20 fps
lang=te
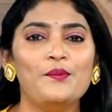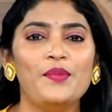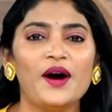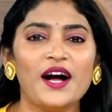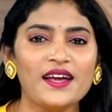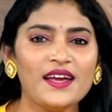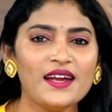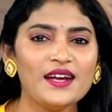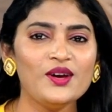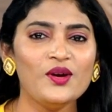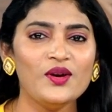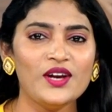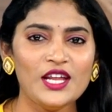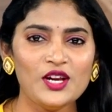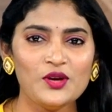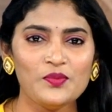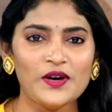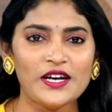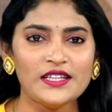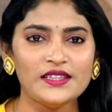బకెట్లో
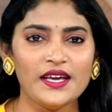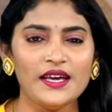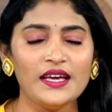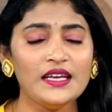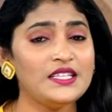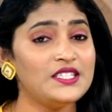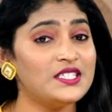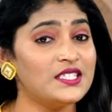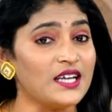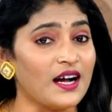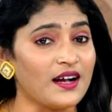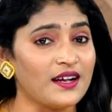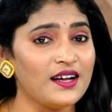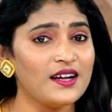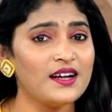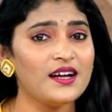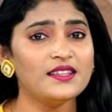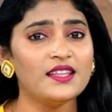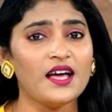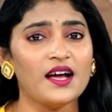నీళ్లు పెడితే
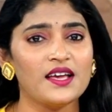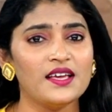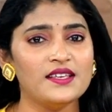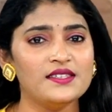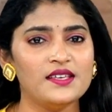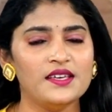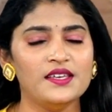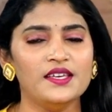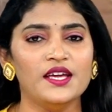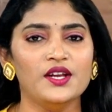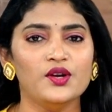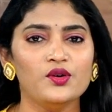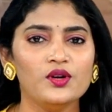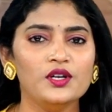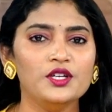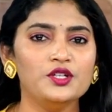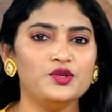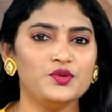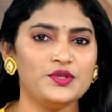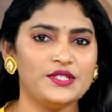చక్కగా తాగేసే
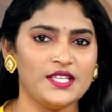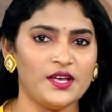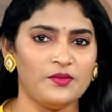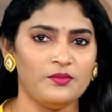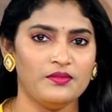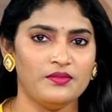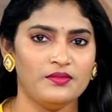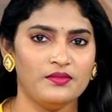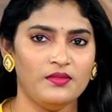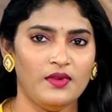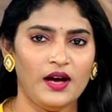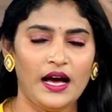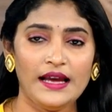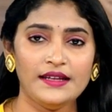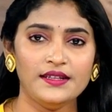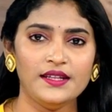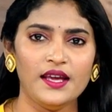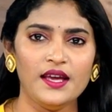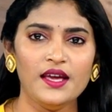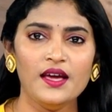ఏనుగుల్ని చూసాం
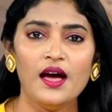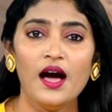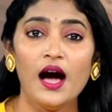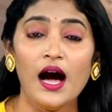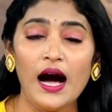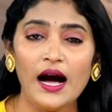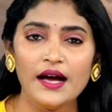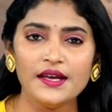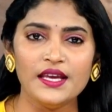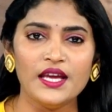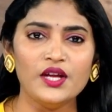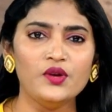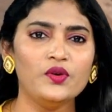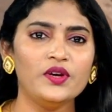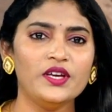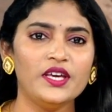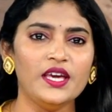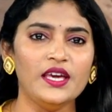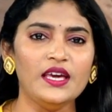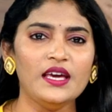అయితే ఆ
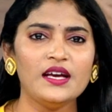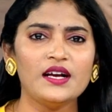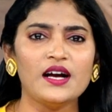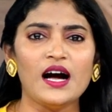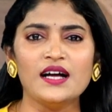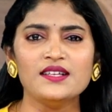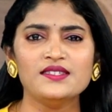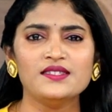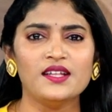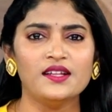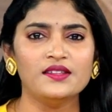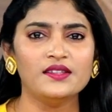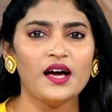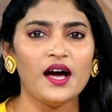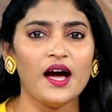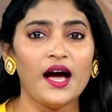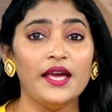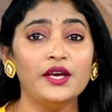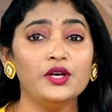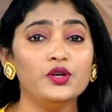ఏనుక్కి కాస్తంత
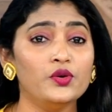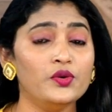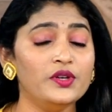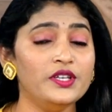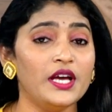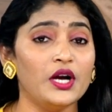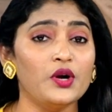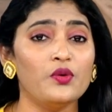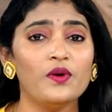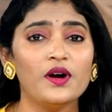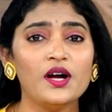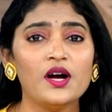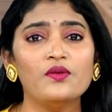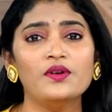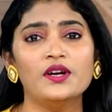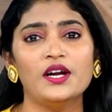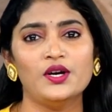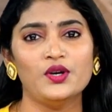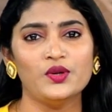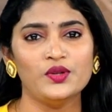ఐక్యూ ఎక్కువగా
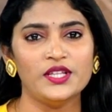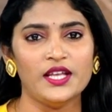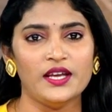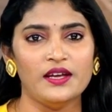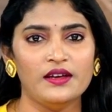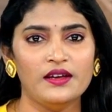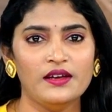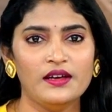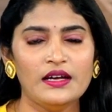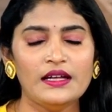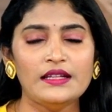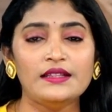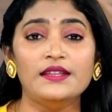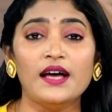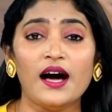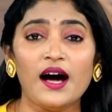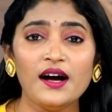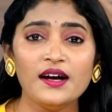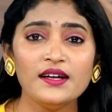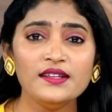ఉన్నట్లుంది
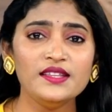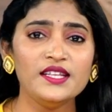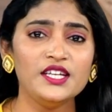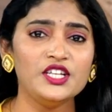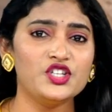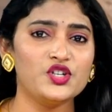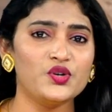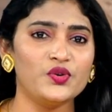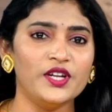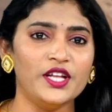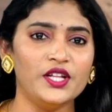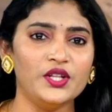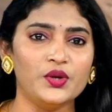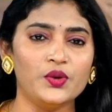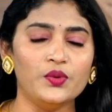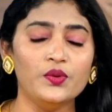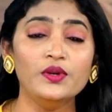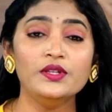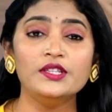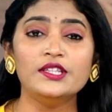దాహం
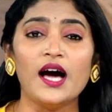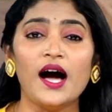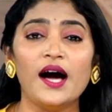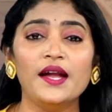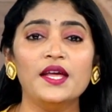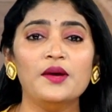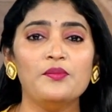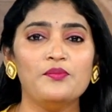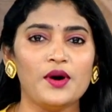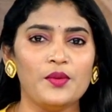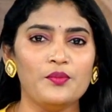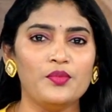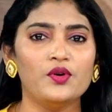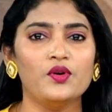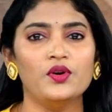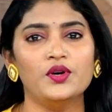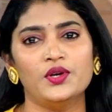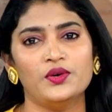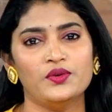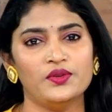తీర్చుకునేందుకు తానే పంపు
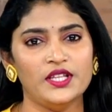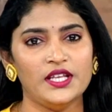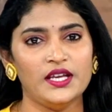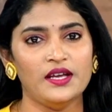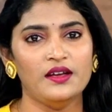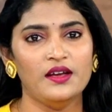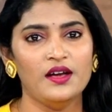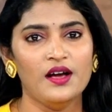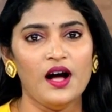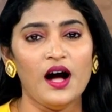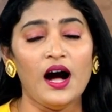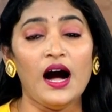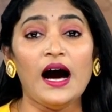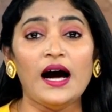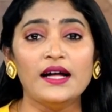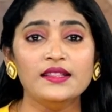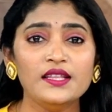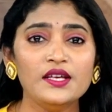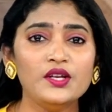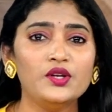కొట్టుకుంది
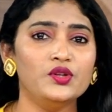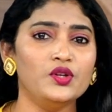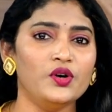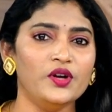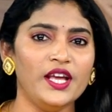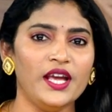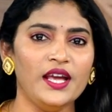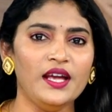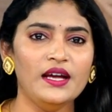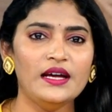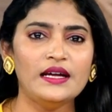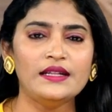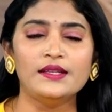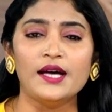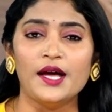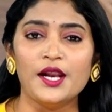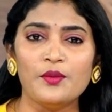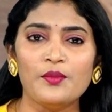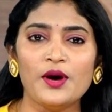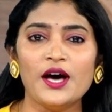ఆ తీరుతోనే
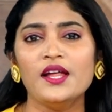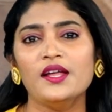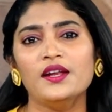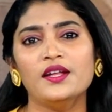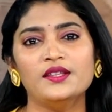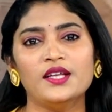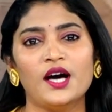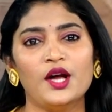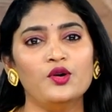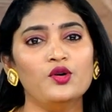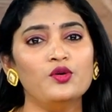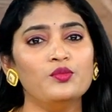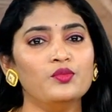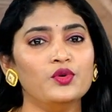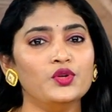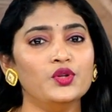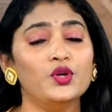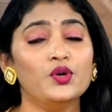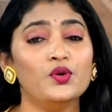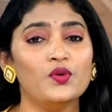తన మానాన తాను
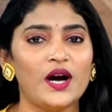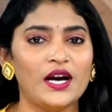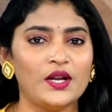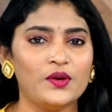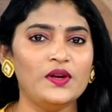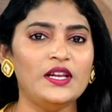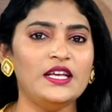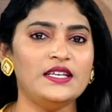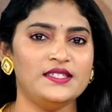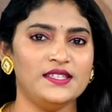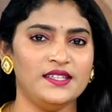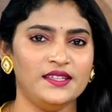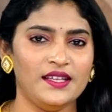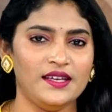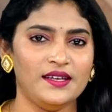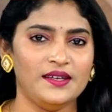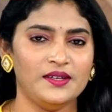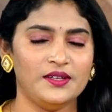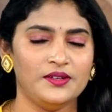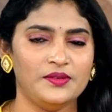ముందుకు అడుగులేసింది